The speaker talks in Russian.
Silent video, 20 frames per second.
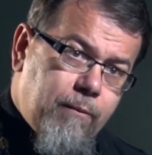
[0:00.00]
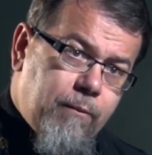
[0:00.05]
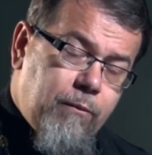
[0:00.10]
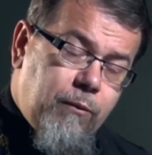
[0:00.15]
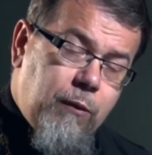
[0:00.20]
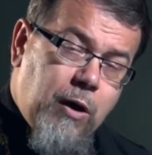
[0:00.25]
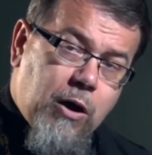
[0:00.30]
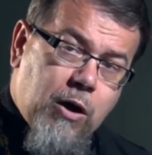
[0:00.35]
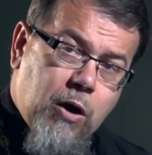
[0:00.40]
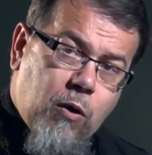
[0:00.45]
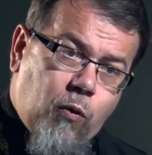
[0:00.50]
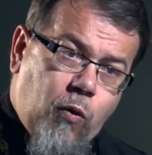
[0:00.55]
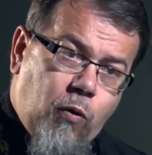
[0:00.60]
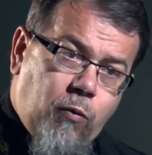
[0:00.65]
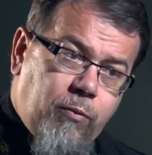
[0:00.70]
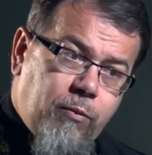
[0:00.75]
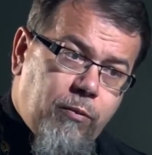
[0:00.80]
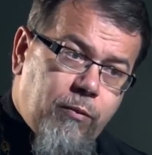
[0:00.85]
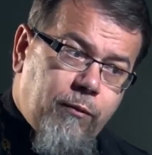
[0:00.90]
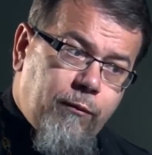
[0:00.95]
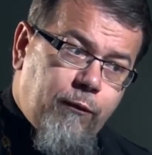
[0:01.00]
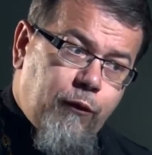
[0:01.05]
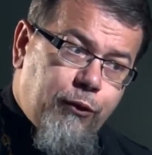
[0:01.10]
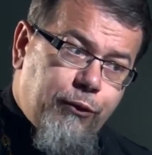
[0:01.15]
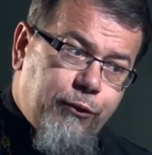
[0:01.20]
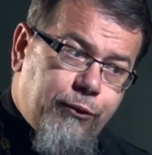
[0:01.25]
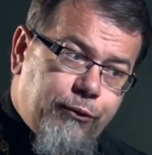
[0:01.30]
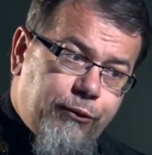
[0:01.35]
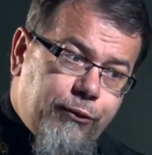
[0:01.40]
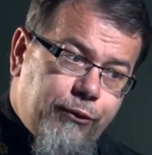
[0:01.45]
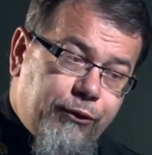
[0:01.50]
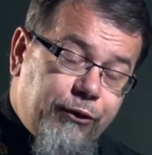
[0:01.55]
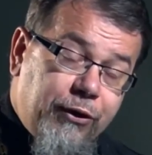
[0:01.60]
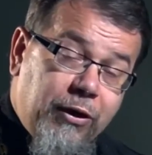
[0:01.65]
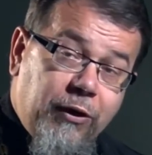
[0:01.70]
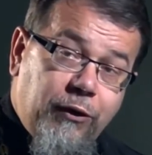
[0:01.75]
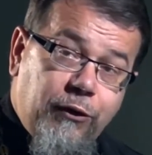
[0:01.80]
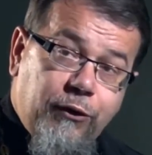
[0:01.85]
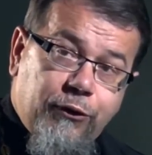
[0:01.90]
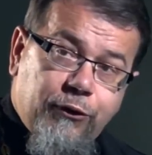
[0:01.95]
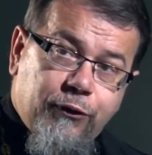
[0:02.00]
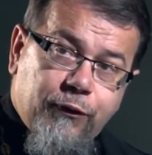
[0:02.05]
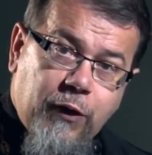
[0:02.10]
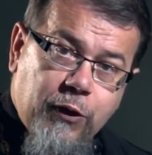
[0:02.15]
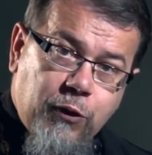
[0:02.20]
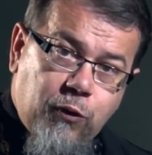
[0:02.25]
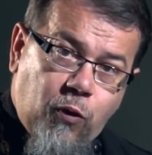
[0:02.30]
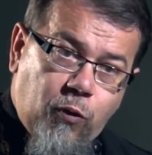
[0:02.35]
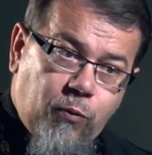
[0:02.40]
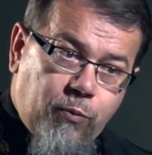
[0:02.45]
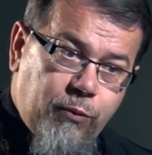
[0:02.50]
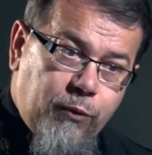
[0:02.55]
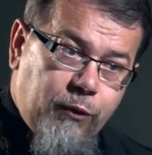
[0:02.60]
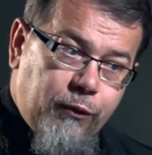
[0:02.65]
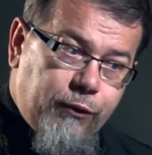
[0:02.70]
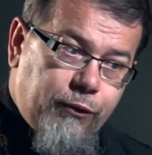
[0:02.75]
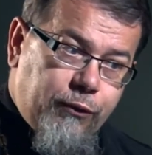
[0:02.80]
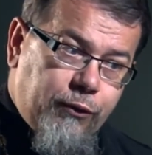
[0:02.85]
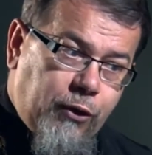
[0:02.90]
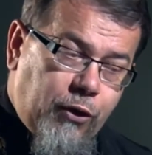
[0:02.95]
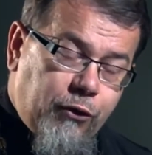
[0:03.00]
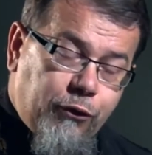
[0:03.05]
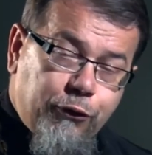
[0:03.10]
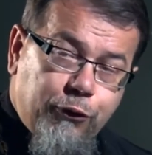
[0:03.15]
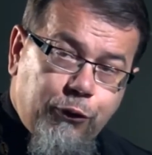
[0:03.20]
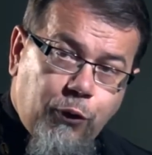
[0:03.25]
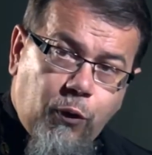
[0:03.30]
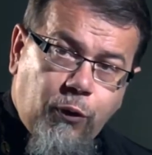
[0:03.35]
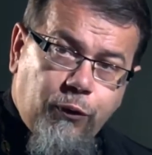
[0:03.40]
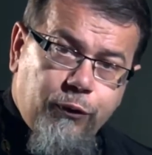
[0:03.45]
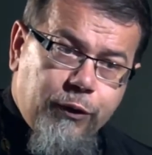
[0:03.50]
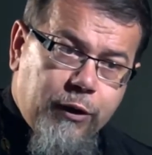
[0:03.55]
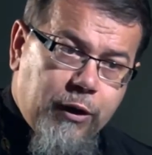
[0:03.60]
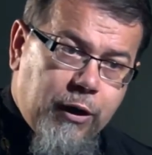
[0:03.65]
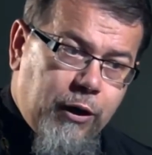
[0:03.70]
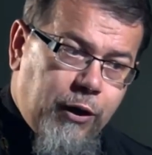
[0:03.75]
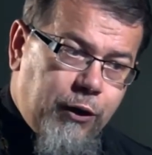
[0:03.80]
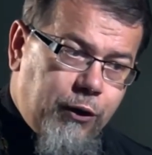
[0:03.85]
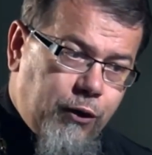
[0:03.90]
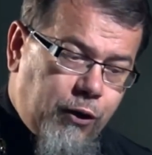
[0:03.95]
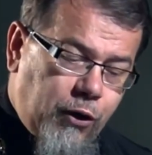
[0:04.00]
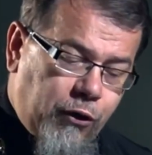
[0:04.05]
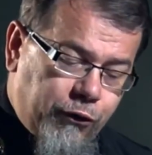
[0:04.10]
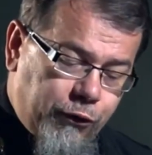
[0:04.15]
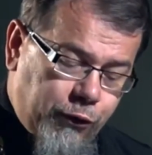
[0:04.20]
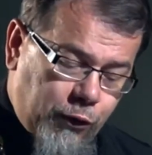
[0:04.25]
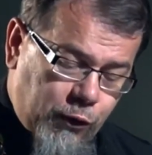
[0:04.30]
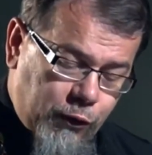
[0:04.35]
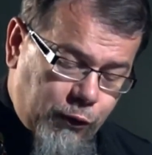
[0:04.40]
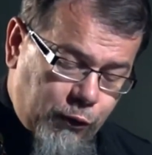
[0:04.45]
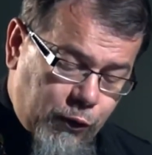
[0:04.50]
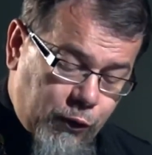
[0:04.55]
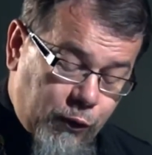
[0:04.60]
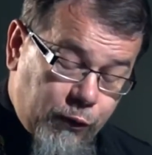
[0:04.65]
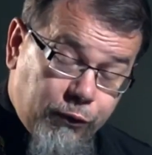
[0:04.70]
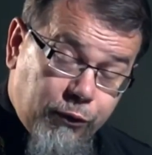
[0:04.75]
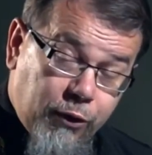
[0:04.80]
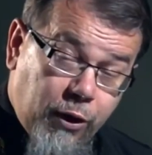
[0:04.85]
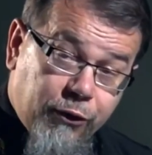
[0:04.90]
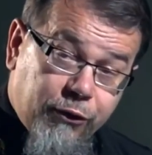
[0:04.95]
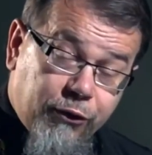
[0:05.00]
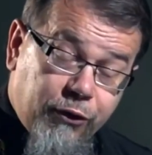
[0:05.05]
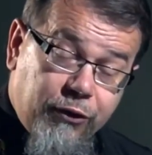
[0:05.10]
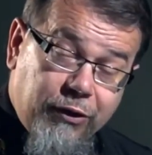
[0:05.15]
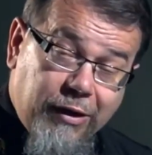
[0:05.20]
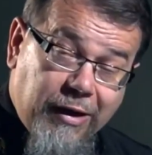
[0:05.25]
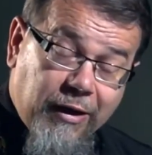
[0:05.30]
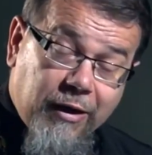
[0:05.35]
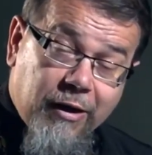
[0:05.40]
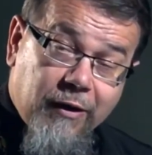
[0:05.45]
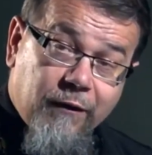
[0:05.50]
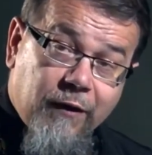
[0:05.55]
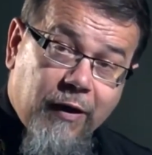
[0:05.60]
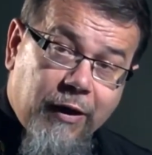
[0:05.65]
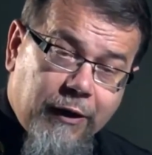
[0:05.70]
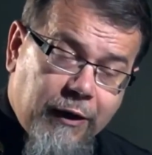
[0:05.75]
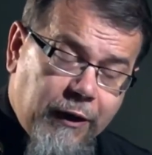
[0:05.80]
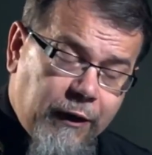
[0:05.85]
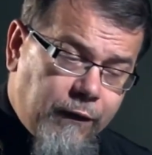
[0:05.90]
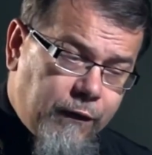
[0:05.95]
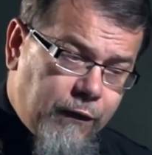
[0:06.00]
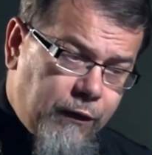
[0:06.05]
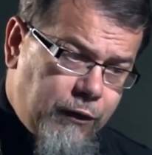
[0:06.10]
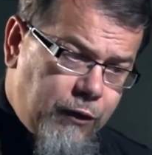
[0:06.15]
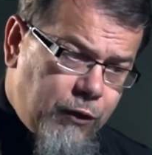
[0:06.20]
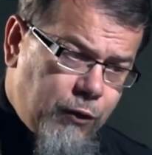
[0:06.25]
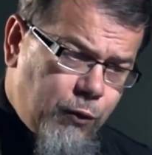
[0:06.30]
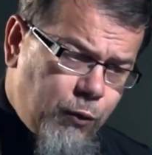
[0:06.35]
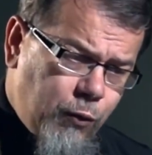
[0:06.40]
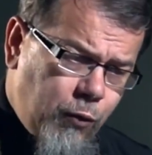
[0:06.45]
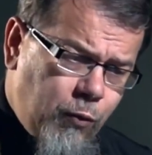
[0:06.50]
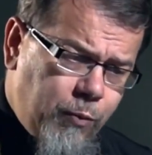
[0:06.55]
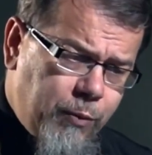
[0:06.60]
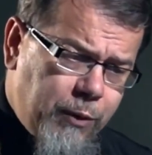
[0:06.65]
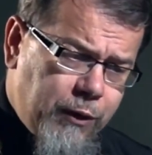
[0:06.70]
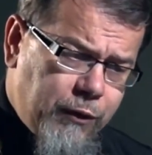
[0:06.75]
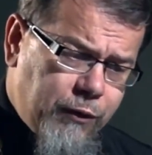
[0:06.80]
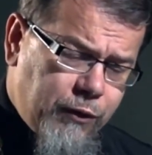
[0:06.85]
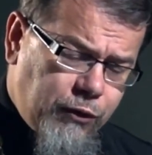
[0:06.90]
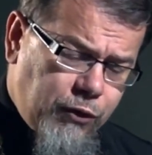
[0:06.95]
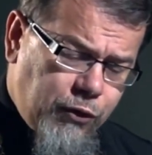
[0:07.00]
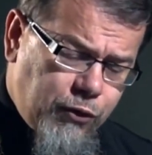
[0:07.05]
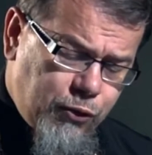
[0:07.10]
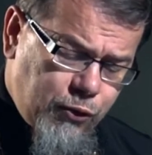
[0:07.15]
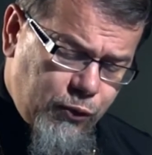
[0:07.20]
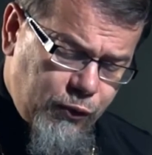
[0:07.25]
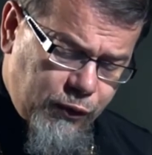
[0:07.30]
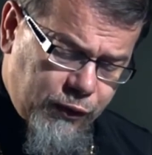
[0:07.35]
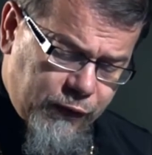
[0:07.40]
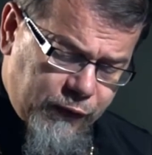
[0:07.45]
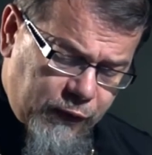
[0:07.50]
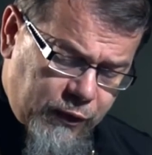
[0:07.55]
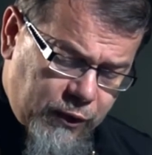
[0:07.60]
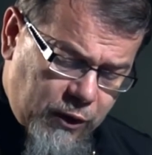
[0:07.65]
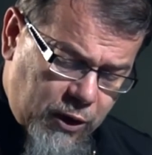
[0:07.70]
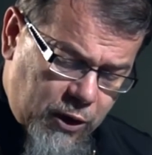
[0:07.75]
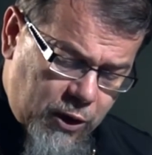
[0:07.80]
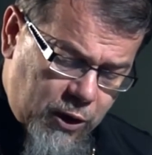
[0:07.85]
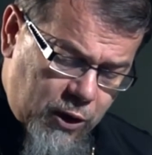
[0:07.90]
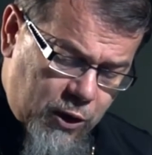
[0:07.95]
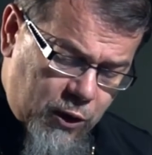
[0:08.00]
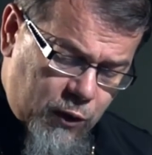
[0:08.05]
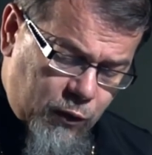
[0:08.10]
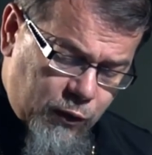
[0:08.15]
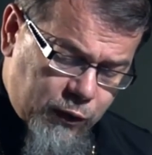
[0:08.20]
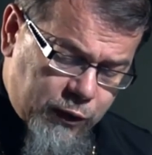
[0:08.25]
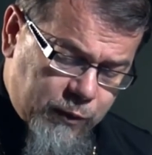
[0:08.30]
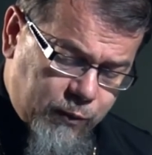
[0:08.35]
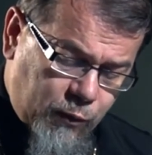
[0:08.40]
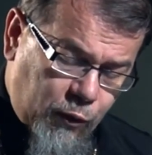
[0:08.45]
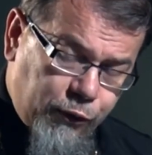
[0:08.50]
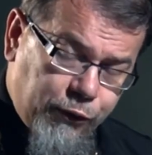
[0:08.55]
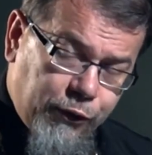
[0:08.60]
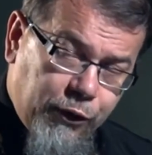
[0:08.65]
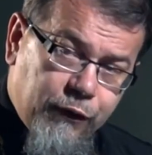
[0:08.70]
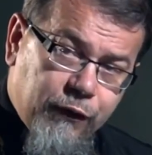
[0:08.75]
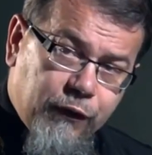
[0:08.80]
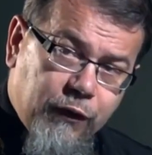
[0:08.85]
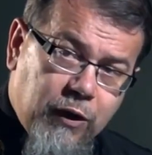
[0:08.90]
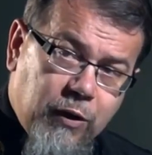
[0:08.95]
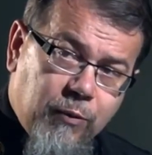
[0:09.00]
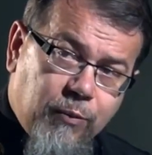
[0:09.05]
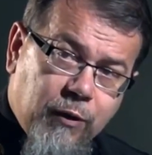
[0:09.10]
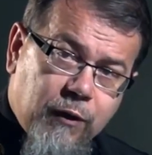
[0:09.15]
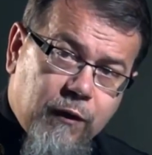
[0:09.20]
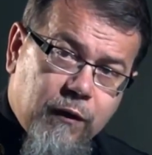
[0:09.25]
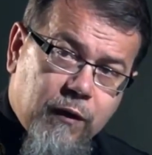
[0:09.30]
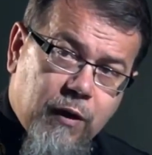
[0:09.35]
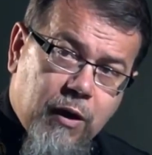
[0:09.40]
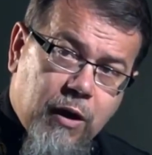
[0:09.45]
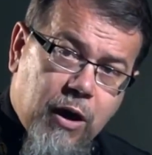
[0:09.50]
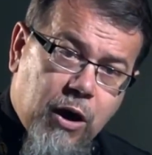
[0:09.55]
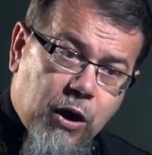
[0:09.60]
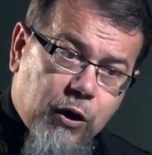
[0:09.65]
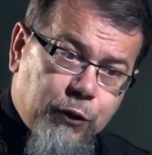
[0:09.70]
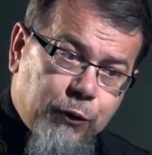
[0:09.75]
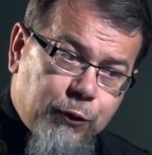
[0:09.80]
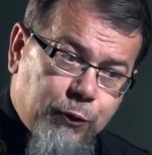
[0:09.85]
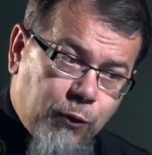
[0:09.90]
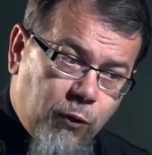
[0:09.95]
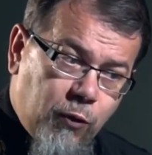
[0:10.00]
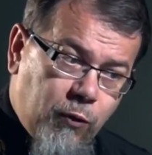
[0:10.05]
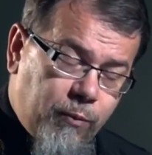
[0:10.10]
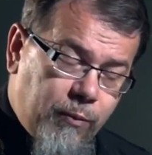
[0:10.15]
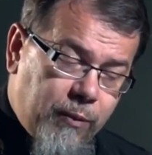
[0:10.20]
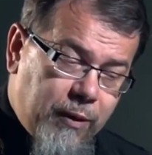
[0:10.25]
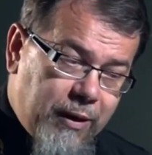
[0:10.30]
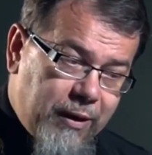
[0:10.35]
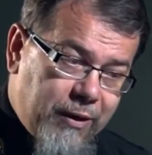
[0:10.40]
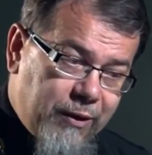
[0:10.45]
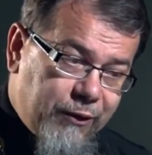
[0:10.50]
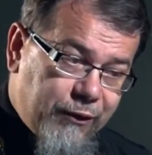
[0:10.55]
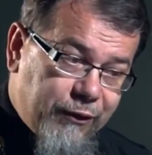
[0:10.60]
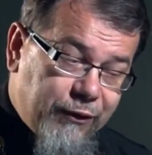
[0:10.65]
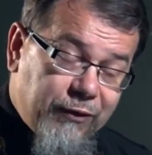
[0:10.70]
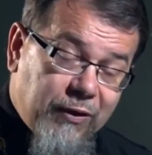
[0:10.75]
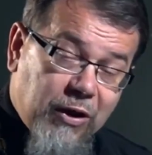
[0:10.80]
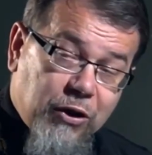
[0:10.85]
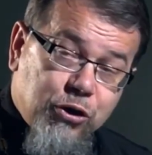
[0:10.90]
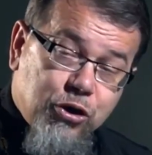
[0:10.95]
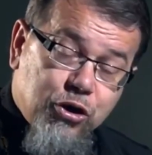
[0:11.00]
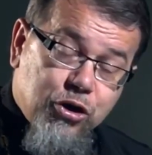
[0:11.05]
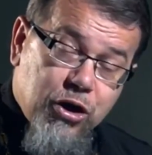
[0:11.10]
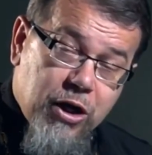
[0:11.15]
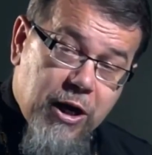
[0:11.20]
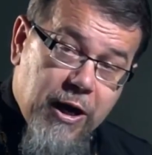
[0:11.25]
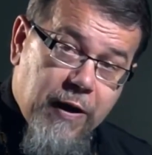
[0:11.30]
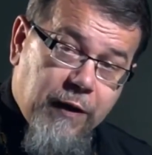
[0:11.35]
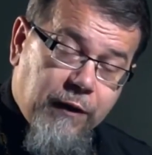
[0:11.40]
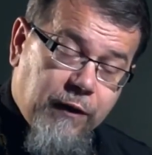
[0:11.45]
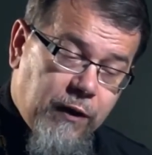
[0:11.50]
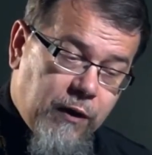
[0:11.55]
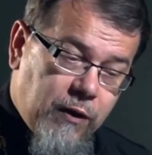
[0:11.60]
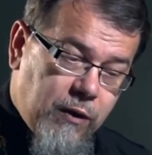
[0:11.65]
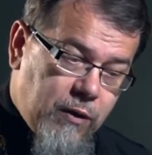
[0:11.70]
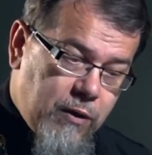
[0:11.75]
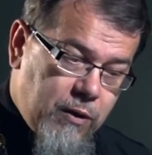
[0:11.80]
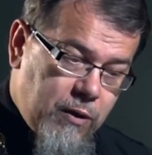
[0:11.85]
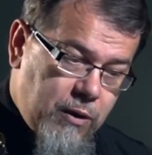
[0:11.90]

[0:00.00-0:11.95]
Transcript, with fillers: ни о каком вот сыне своем из рожденных или нерожденных он даже не говорит и не думает и не чувствует, он смотрит именно о том значении,